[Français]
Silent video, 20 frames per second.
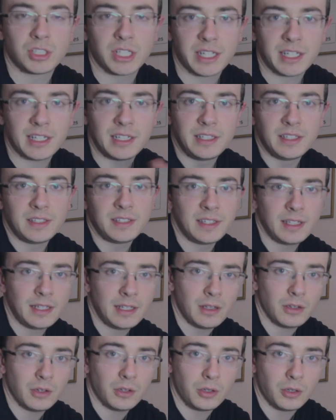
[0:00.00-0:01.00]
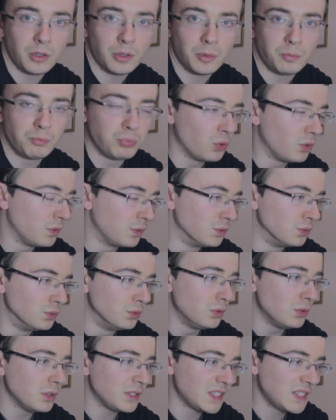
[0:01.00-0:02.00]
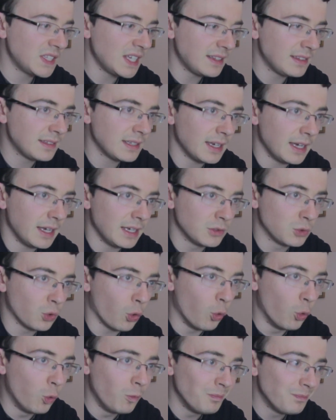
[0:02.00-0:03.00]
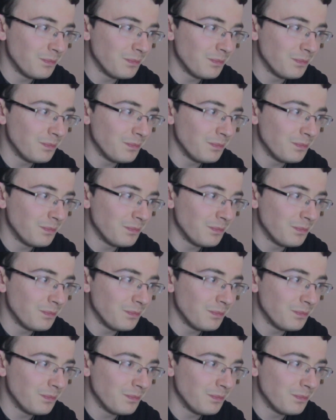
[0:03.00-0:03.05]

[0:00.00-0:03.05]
j'ai réalisé euh, pour vous cette intro.